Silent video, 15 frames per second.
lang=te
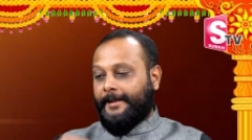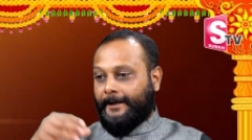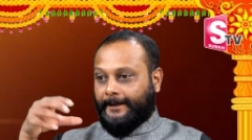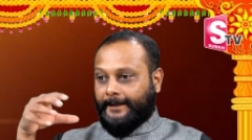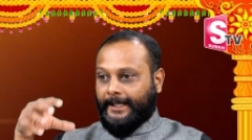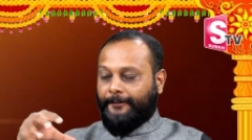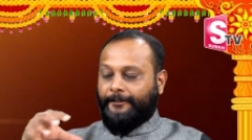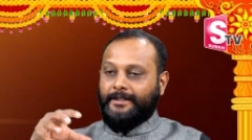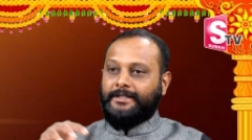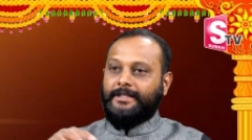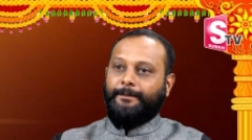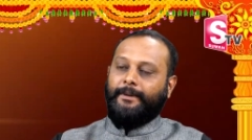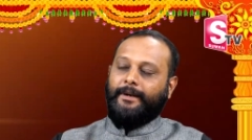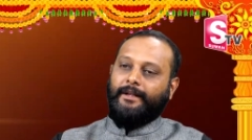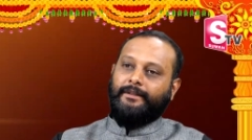ఈ టవర్స్
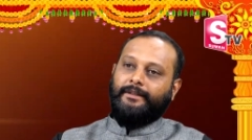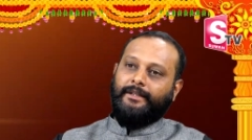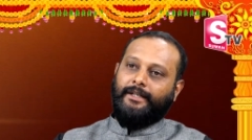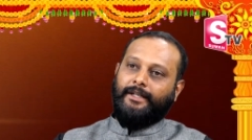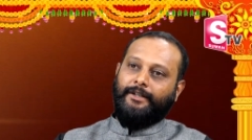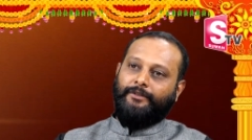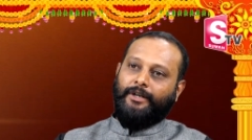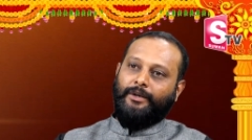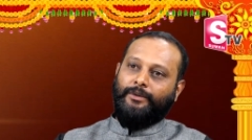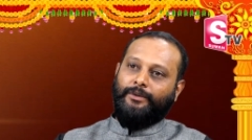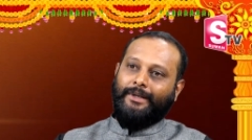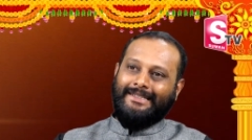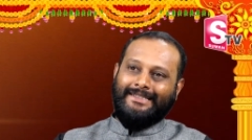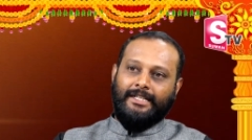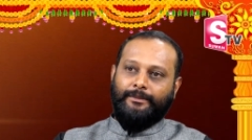ఎప్పుడైతే వాళ్ళు
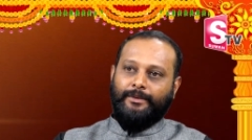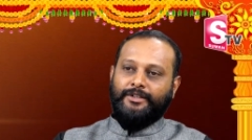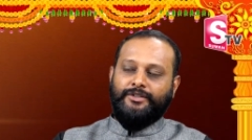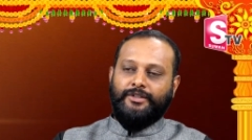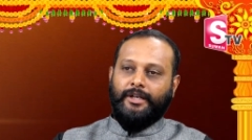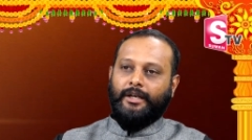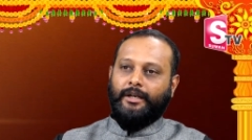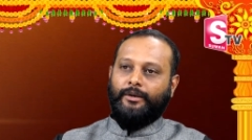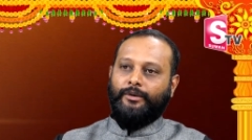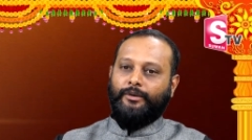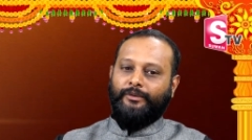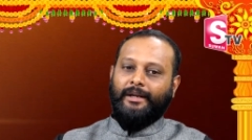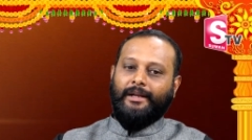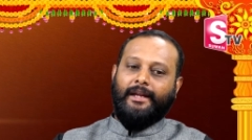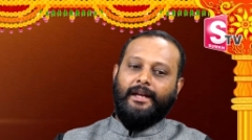ఎస్టాబ్లిష్ చేయాలో
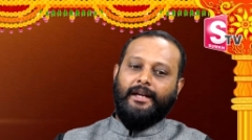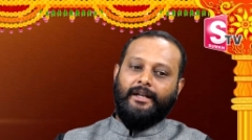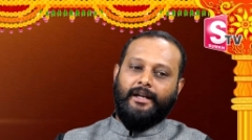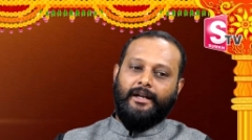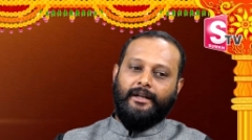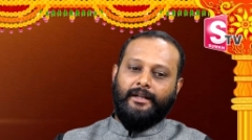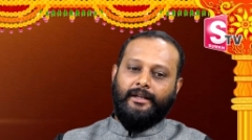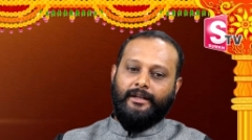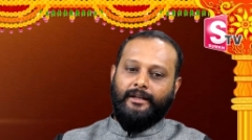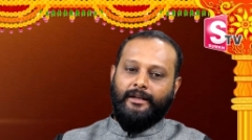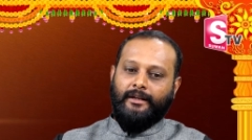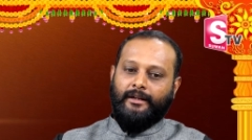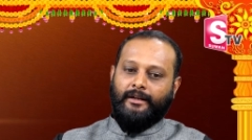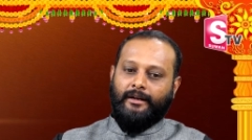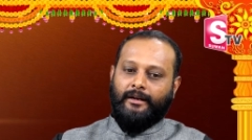వీళ్ళకి ఏంటంటే
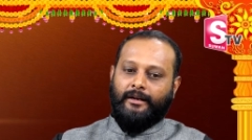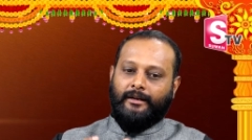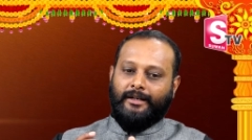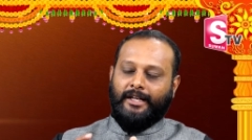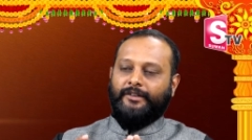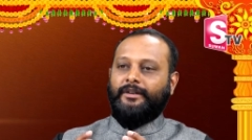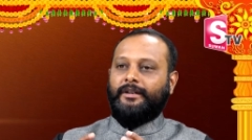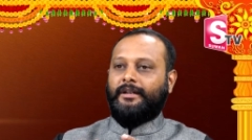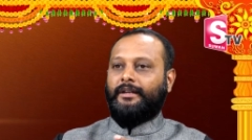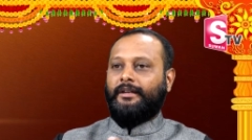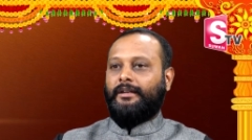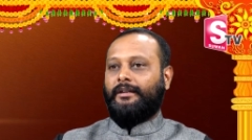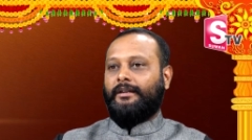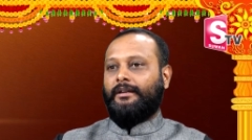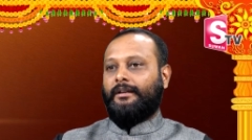టవర్కి
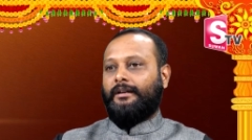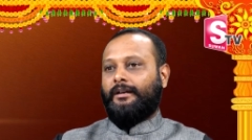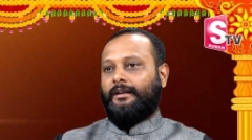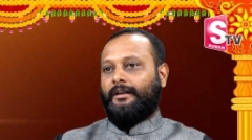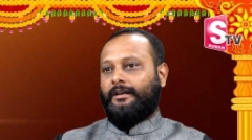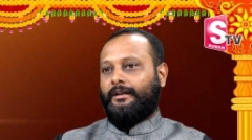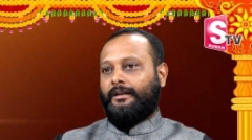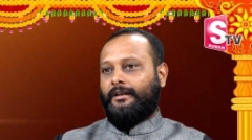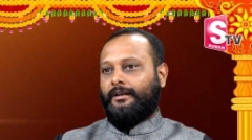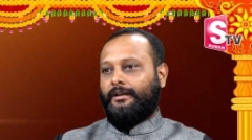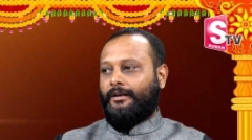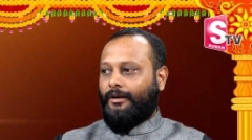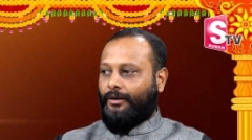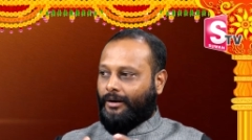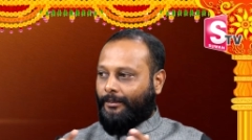
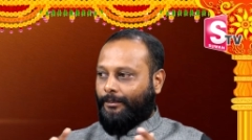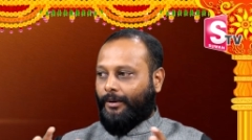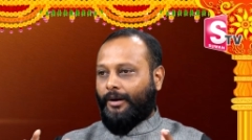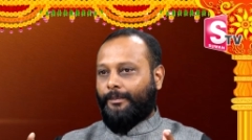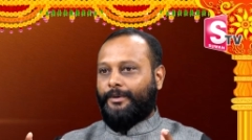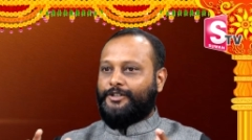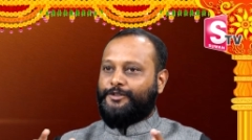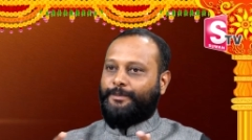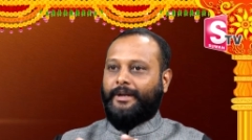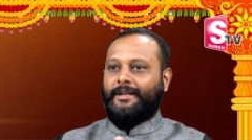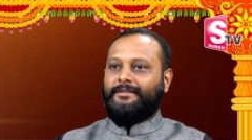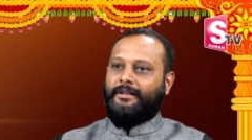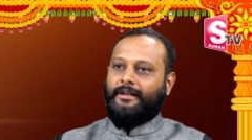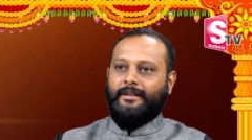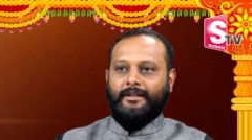ఒక ప్రాపర్ స్పేస్
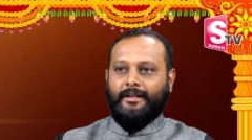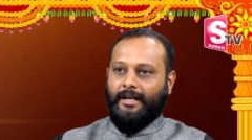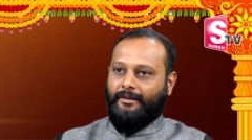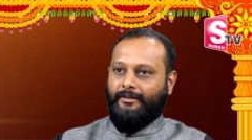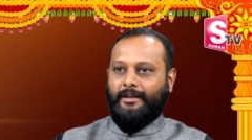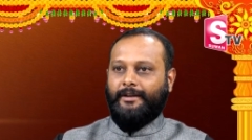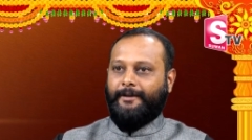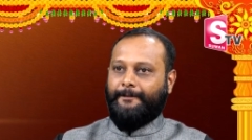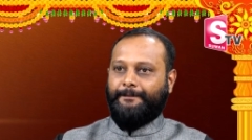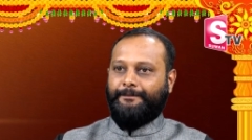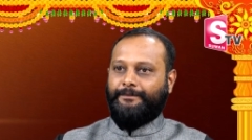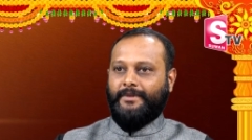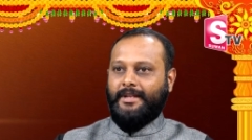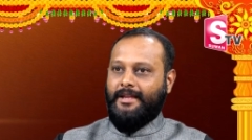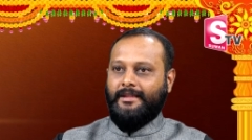అనేది కావాలి
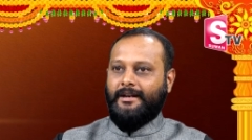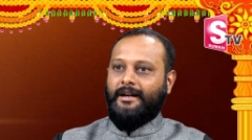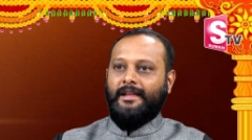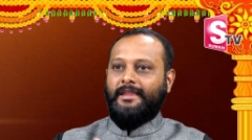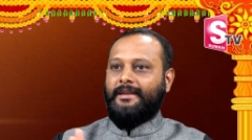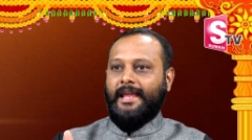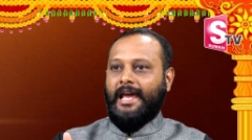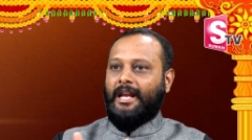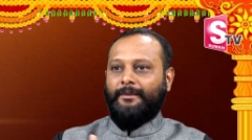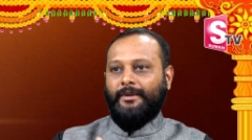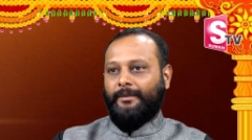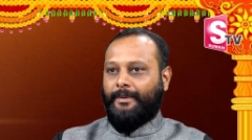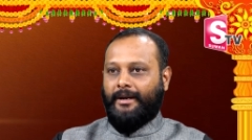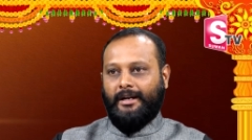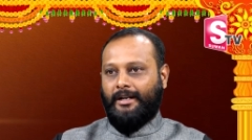hmm. ఎందుకంటే అది నేల మీద
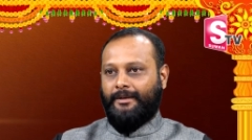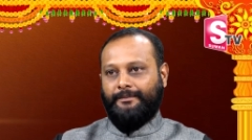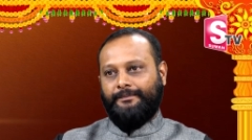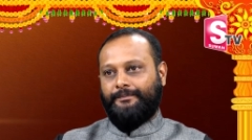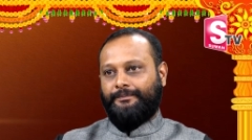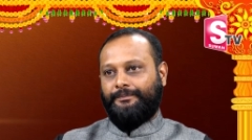పెట్టలేము